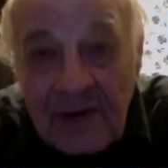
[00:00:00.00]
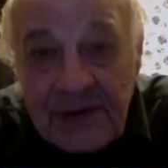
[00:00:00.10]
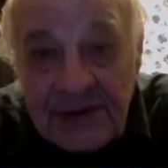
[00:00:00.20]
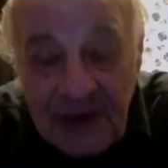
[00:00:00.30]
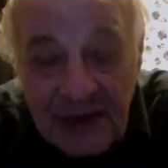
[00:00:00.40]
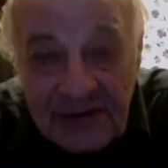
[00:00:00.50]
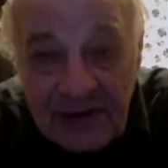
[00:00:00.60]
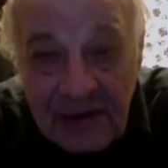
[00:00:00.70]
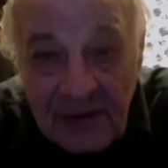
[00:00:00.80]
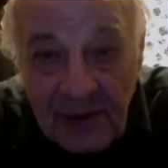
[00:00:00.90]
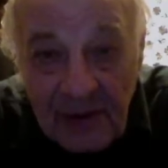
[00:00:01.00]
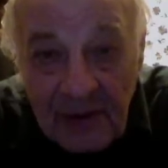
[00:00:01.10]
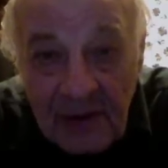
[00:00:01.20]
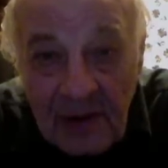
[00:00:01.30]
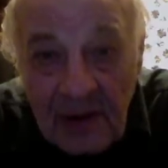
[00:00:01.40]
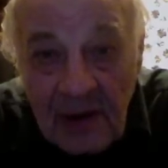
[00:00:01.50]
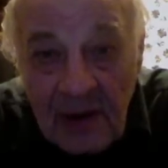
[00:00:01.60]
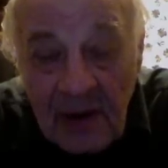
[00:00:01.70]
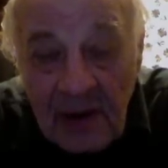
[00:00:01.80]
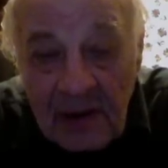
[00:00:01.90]
счастья тебе.
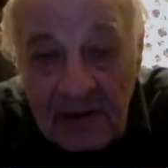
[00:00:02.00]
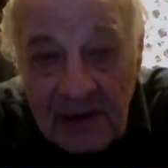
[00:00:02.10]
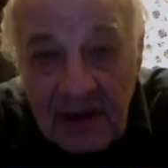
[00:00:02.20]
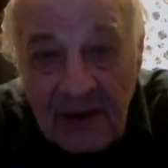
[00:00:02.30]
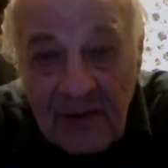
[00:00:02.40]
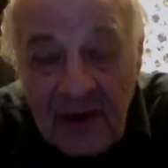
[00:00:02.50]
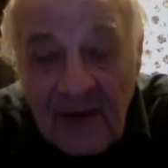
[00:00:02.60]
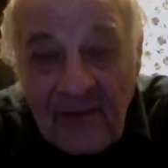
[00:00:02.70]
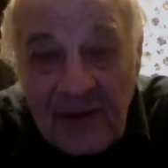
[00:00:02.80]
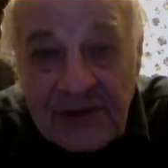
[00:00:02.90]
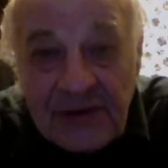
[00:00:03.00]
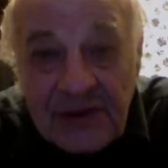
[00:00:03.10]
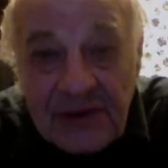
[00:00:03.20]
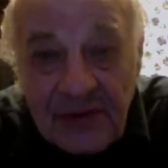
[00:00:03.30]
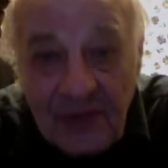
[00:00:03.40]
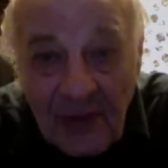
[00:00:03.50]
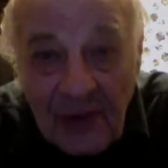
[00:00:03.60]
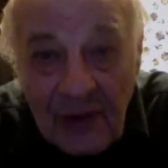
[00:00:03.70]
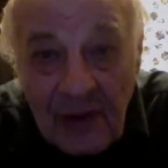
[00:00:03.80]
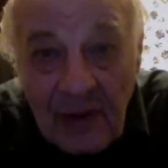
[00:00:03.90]
Ты для меня вечно живой.
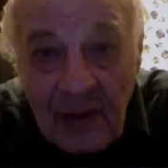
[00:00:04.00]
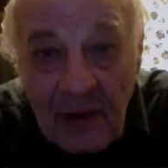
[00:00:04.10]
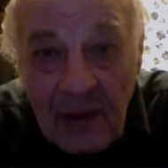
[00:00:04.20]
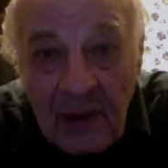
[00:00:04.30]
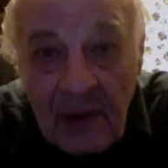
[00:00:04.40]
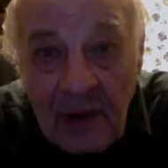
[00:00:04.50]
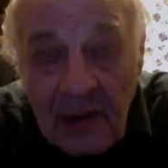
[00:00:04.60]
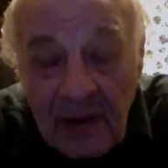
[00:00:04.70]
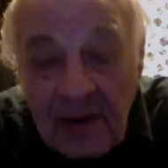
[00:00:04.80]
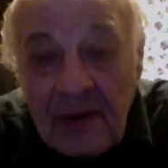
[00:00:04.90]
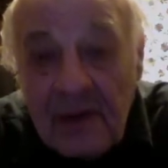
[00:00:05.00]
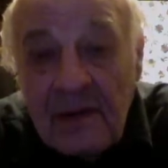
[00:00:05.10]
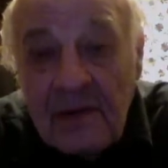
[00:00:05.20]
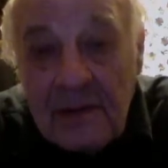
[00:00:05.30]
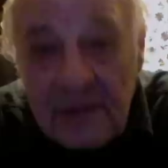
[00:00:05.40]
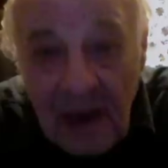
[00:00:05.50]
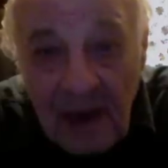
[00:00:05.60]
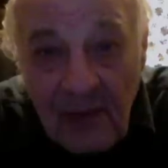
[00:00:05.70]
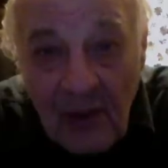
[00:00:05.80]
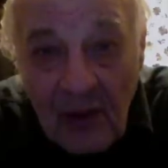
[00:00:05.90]
И дай
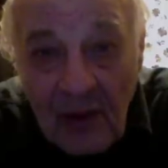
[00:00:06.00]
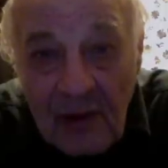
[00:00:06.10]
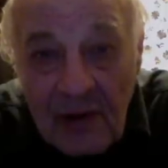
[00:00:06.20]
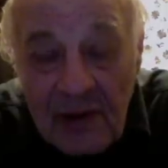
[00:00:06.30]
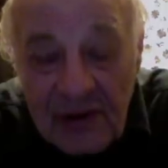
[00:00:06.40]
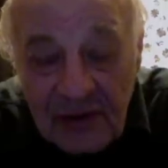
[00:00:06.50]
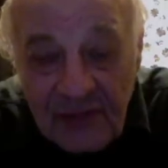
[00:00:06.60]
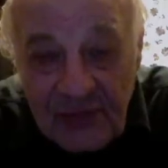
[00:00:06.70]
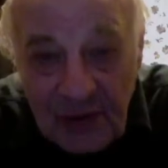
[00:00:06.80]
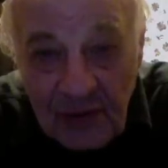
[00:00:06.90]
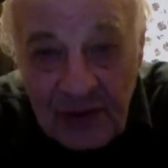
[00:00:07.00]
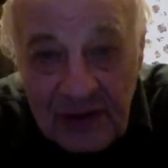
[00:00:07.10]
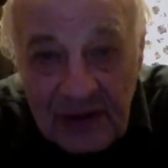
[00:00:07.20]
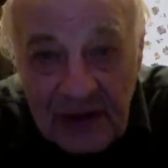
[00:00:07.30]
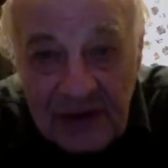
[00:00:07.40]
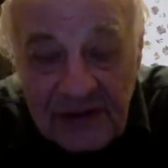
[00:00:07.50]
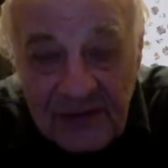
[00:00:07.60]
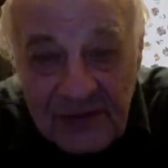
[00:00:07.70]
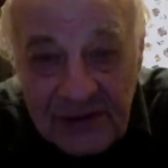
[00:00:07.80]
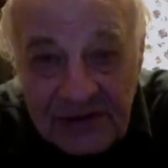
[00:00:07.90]
Бог, чтобы все у тебя дальше
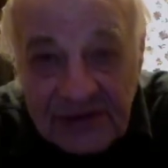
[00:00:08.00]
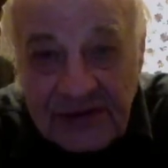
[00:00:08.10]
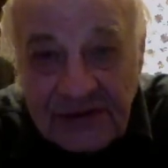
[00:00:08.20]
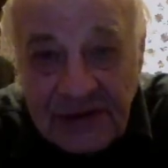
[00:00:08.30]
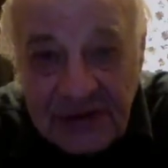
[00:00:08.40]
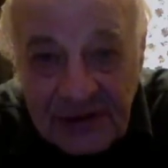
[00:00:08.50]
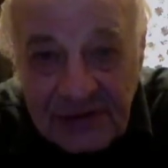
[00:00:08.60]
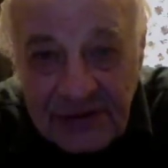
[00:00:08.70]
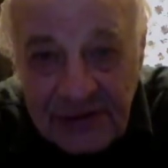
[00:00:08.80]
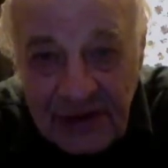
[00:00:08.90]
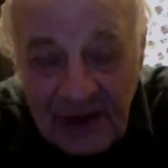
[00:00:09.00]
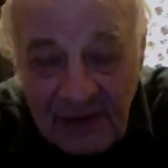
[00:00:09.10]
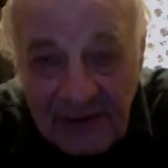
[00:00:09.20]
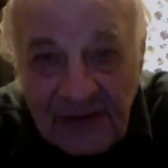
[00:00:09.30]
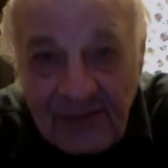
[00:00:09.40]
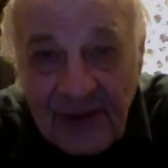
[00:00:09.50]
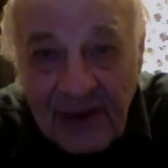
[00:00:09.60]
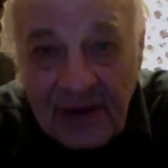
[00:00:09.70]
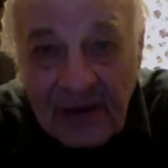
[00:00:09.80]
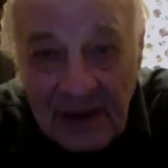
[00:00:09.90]
в жизни сложилось и было
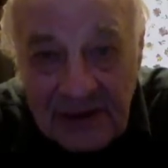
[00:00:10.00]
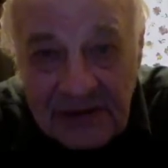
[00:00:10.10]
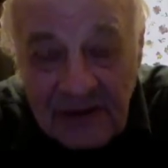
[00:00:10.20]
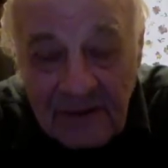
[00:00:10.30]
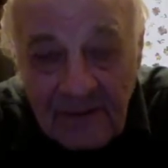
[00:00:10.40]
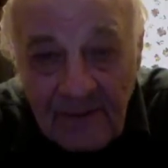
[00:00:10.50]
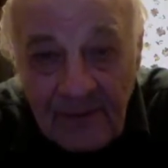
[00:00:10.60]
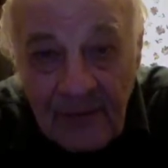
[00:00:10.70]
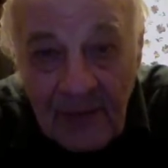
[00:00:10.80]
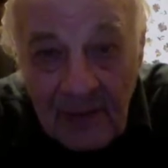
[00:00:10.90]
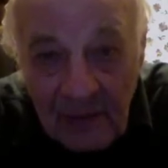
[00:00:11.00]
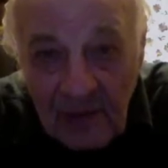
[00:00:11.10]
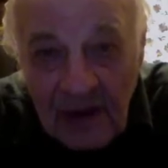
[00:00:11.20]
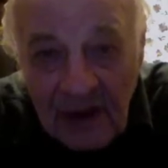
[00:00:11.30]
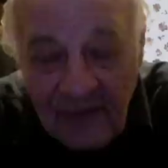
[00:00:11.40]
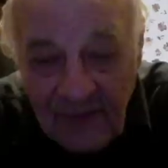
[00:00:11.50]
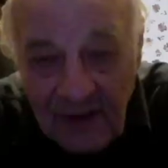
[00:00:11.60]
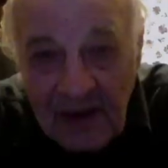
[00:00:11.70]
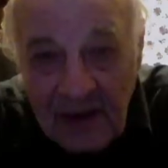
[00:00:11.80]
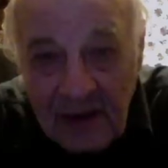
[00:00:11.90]
прекрасно. Ну, а
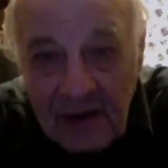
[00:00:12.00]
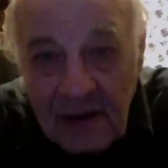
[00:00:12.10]
Рокфеллеры